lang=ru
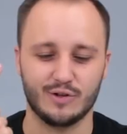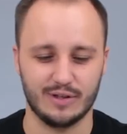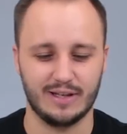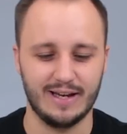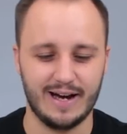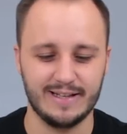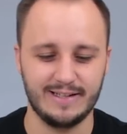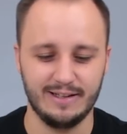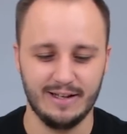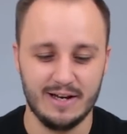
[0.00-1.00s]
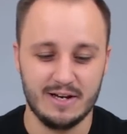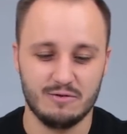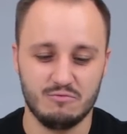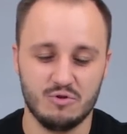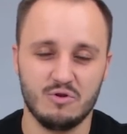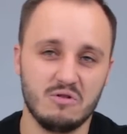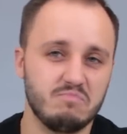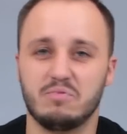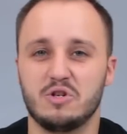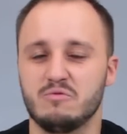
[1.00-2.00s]
все-таки один,
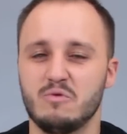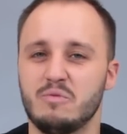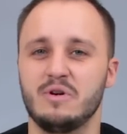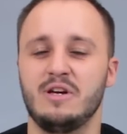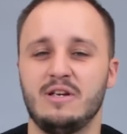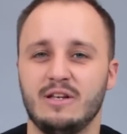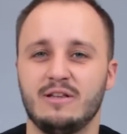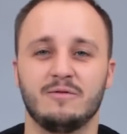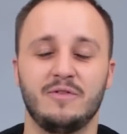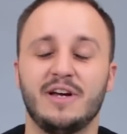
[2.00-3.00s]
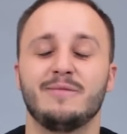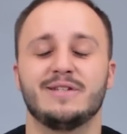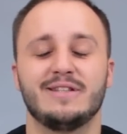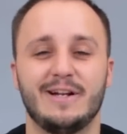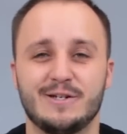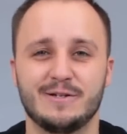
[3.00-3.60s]
но почему бы и нет. Двигаемся дальше.